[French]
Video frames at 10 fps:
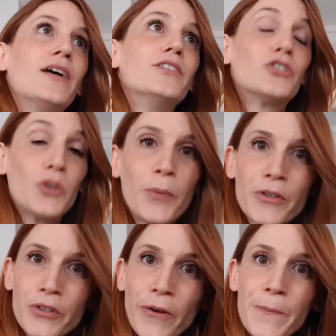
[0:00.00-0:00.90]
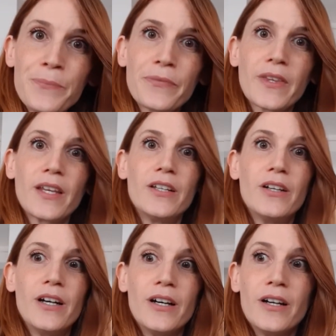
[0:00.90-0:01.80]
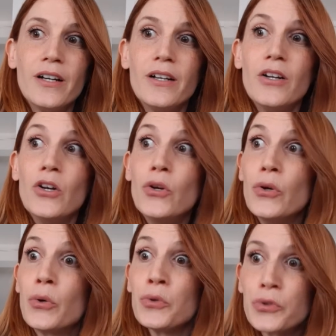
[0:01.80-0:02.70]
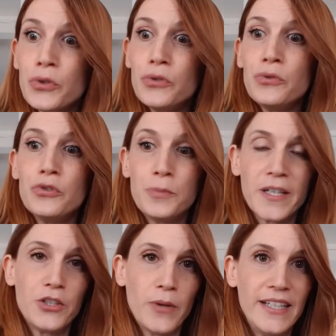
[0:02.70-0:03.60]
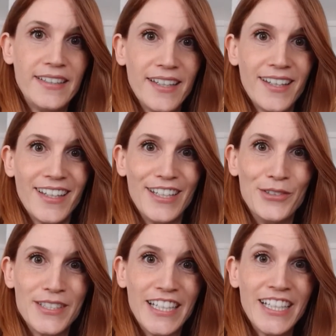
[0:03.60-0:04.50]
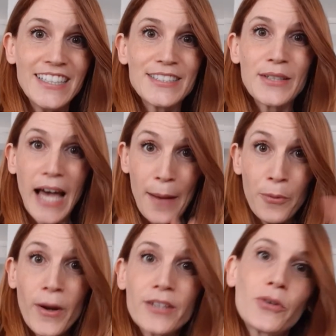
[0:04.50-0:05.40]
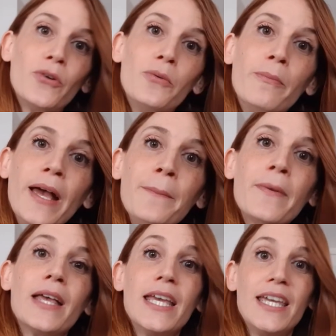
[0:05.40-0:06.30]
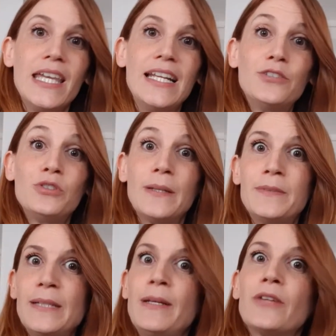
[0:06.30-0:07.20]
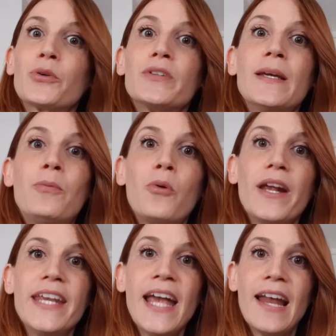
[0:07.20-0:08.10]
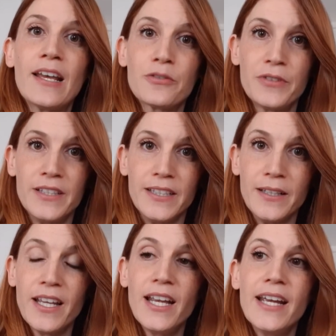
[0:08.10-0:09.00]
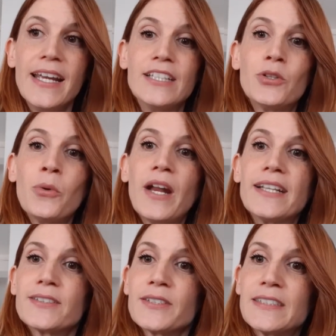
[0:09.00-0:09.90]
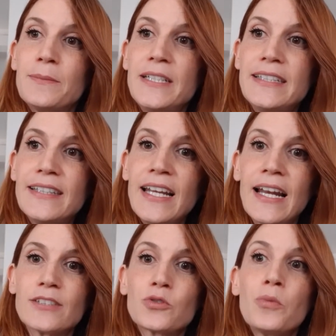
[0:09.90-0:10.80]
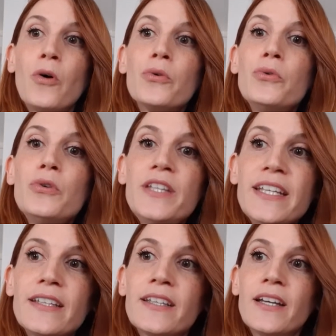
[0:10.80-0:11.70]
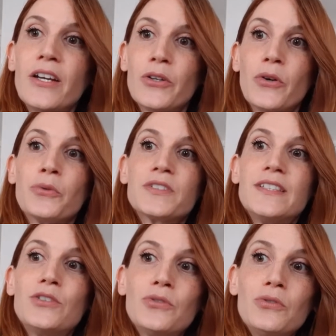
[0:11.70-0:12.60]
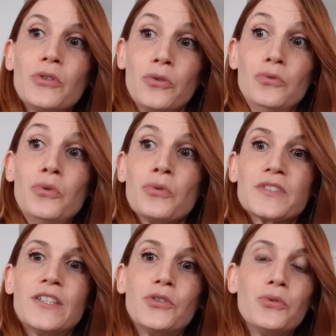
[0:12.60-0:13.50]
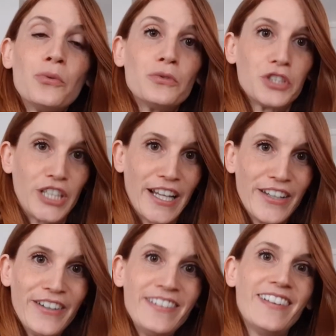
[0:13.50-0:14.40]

Cependant, le contenu de spiritualité et de sagesse a beau être le même, il est susceptible d'être déployé à l'infini. Et selon la sensibilité, l'instrument unique que constitue, que nous constituons chacun,